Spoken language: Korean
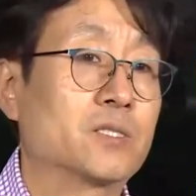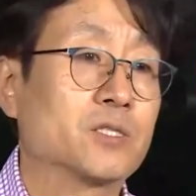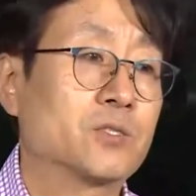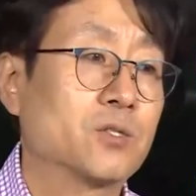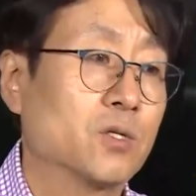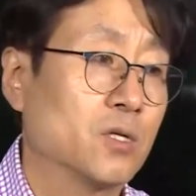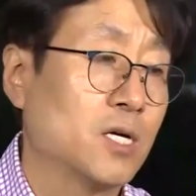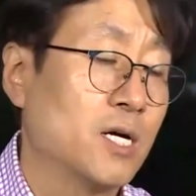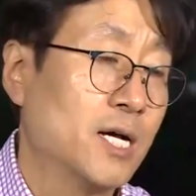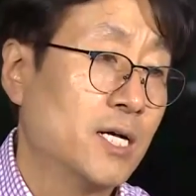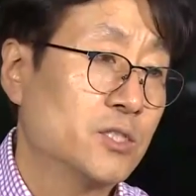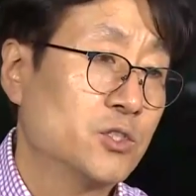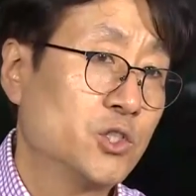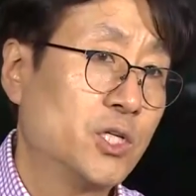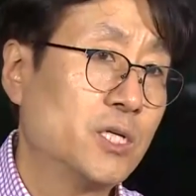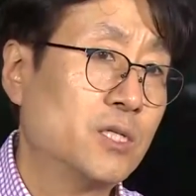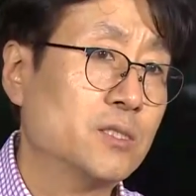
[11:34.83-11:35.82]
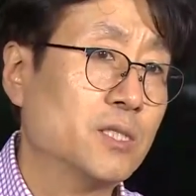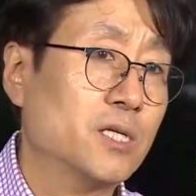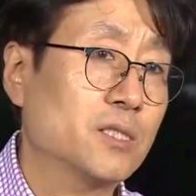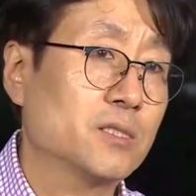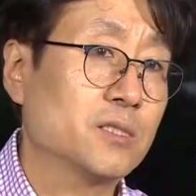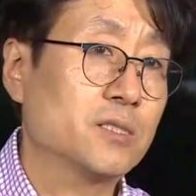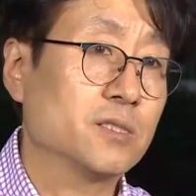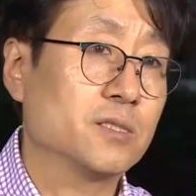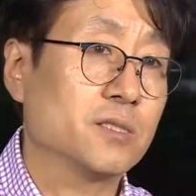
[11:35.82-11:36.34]
그래서
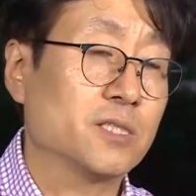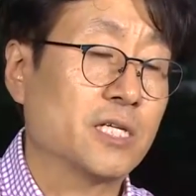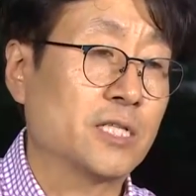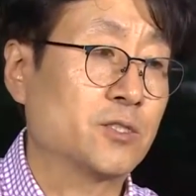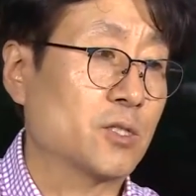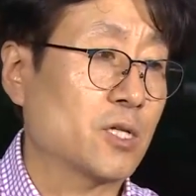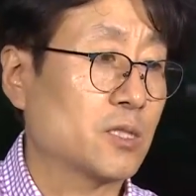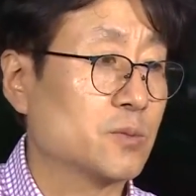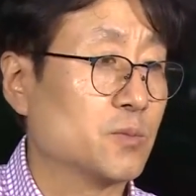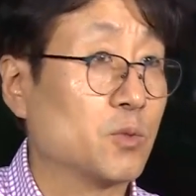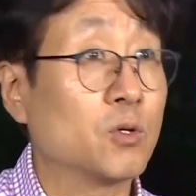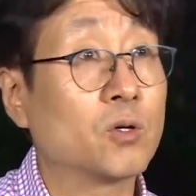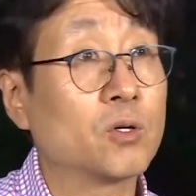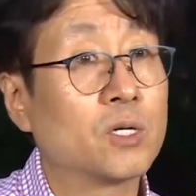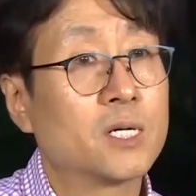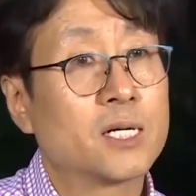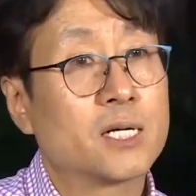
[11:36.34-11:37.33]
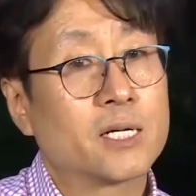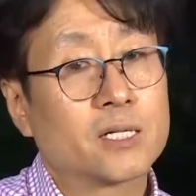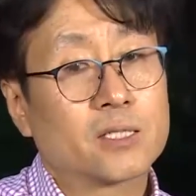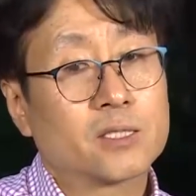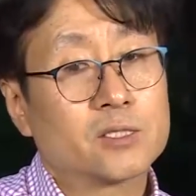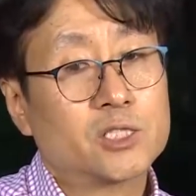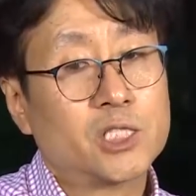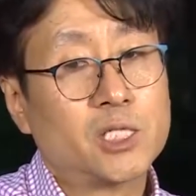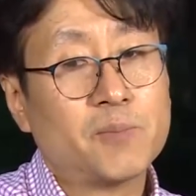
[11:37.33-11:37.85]
최근에는 예전에는 뭐
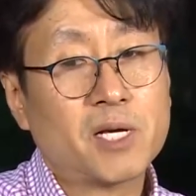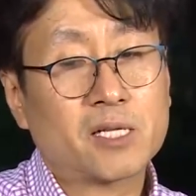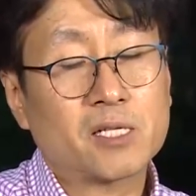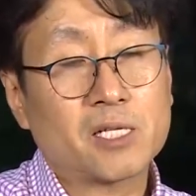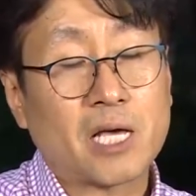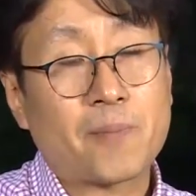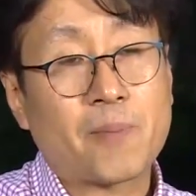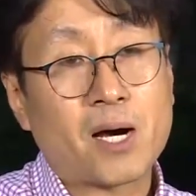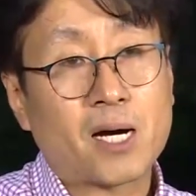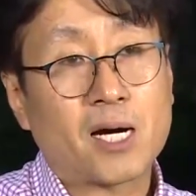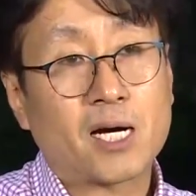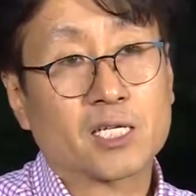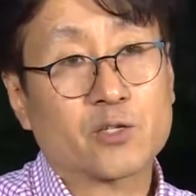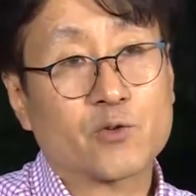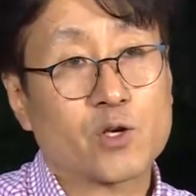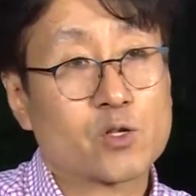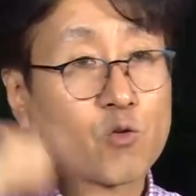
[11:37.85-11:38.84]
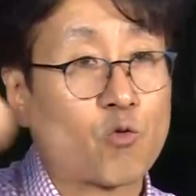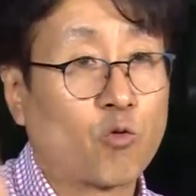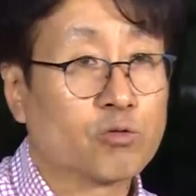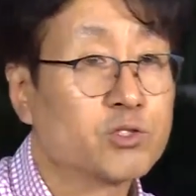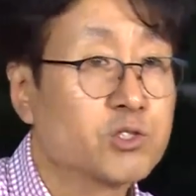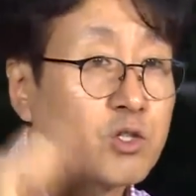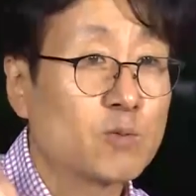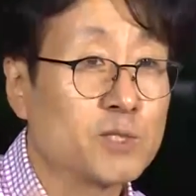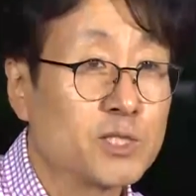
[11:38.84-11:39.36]
치매를 예방하기 위해서
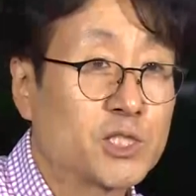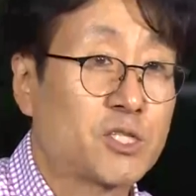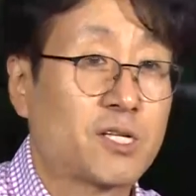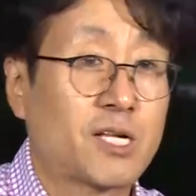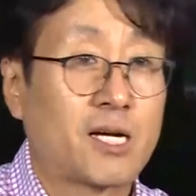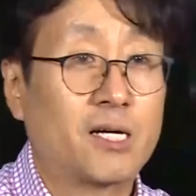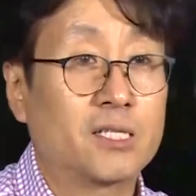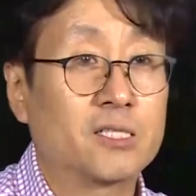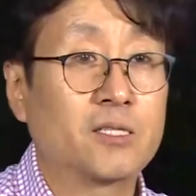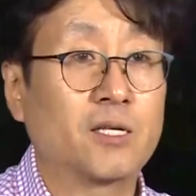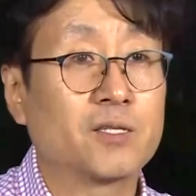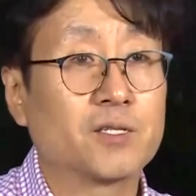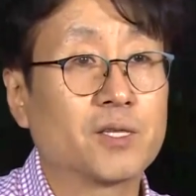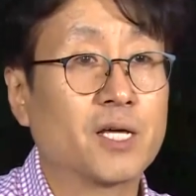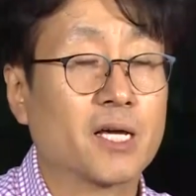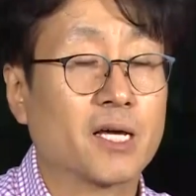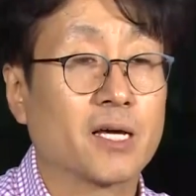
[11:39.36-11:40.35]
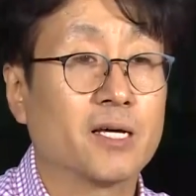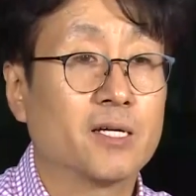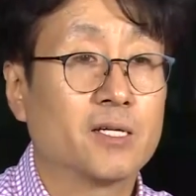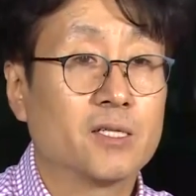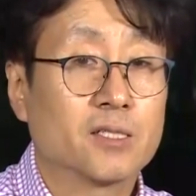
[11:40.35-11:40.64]
고수톱을 쳐라 이랬는데